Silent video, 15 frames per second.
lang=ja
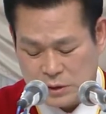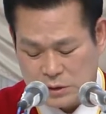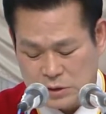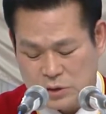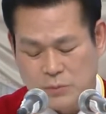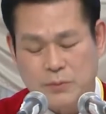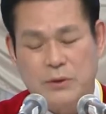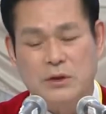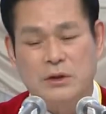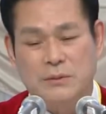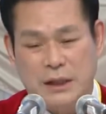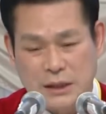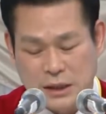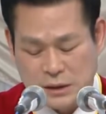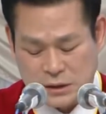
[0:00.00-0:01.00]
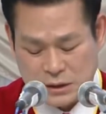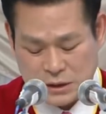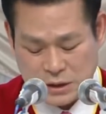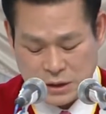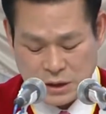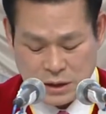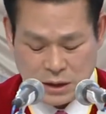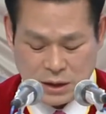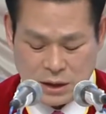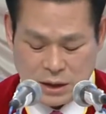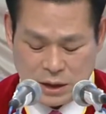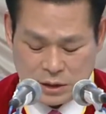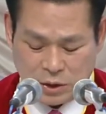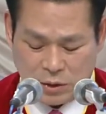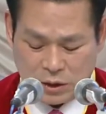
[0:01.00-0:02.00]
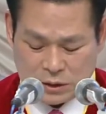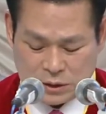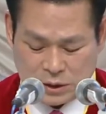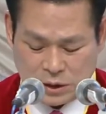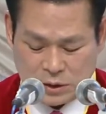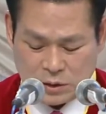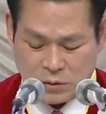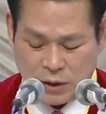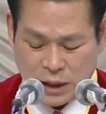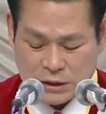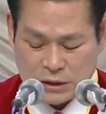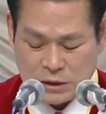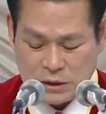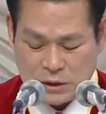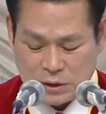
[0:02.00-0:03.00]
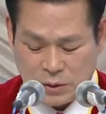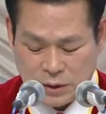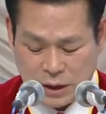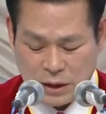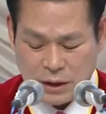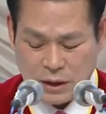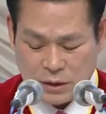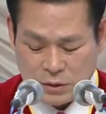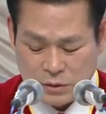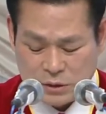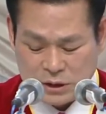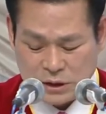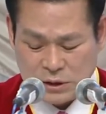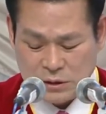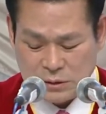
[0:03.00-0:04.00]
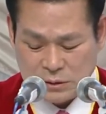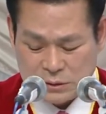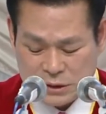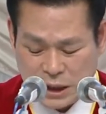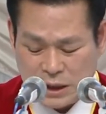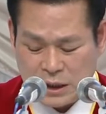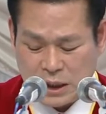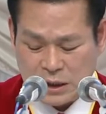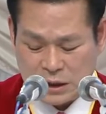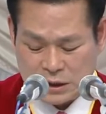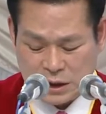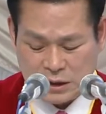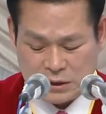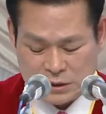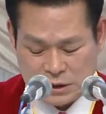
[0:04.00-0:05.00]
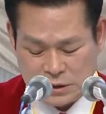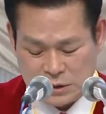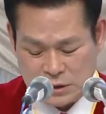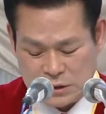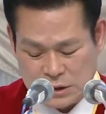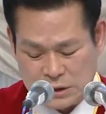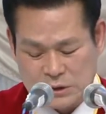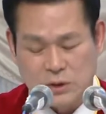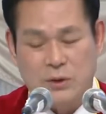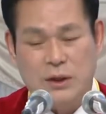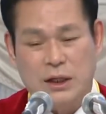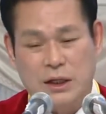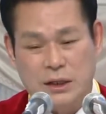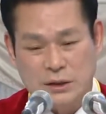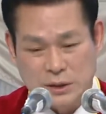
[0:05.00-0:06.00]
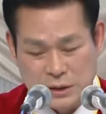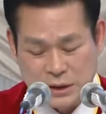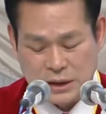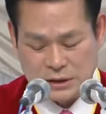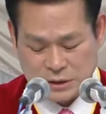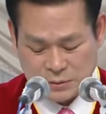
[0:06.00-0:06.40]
どんな祝福を得たのかまたどんな過程を経て肉の思いが打ち砕かれたのか紹